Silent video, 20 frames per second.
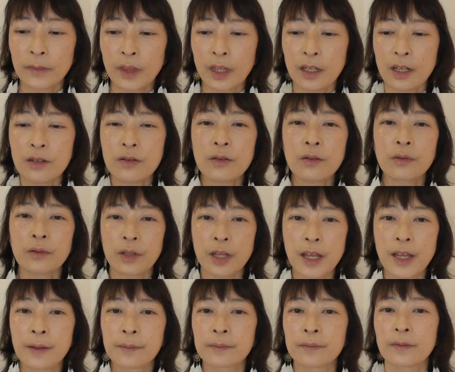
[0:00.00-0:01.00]
い、ですの
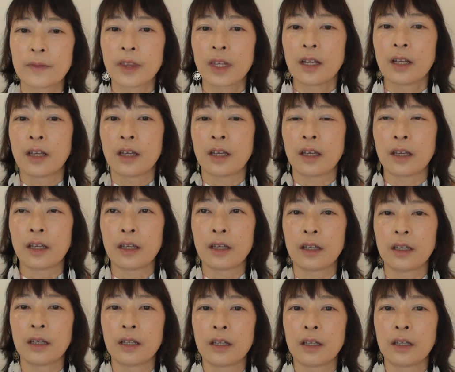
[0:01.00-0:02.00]
で、
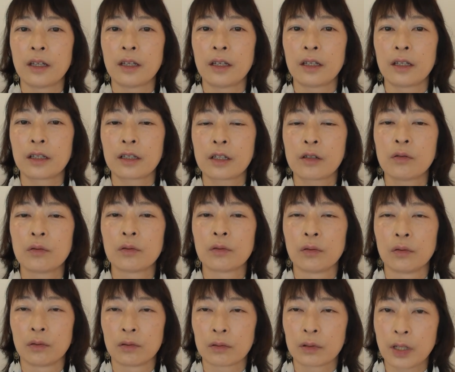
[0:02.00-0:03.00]
えー、今日
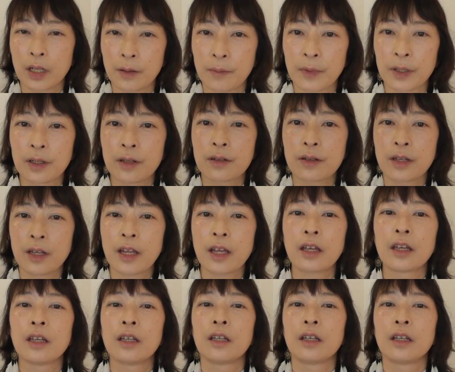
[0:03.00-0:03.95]
のテーマですね、